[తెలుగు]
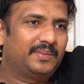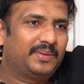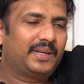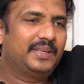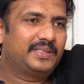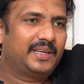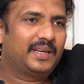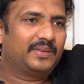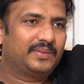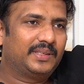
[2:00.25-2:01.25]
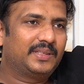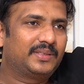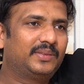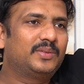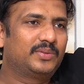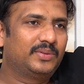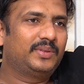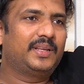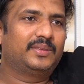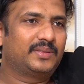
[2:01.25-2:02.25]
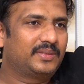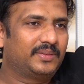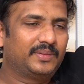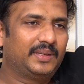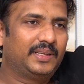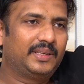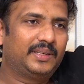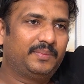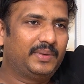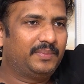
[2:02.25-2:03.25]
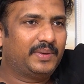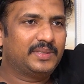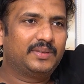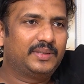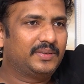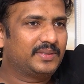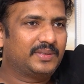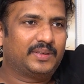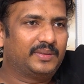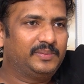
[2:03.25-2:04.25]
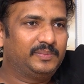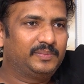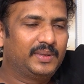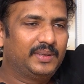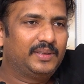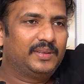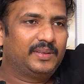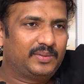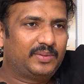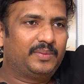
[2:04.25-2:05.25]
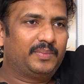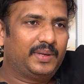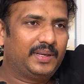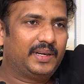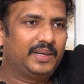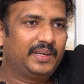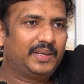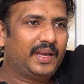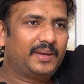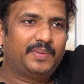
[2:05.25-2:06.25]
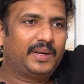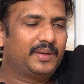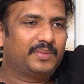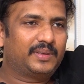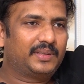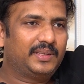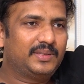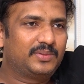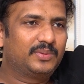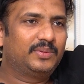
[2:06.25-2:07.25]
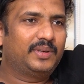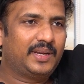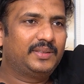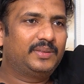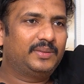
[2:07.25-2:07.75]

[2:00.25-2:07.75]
సినిమా రిలీజ్ చేయాలనే ఉద్దేశంతో జూన్ నైన్త్ వచ్చాం లేదంటే మే మధ్యలోనే వచ్చేవాళ్ళం సో మే ఎండింగ్ కి ఐపీఎల్ అయిపోతుంది జూన్ నైన్త్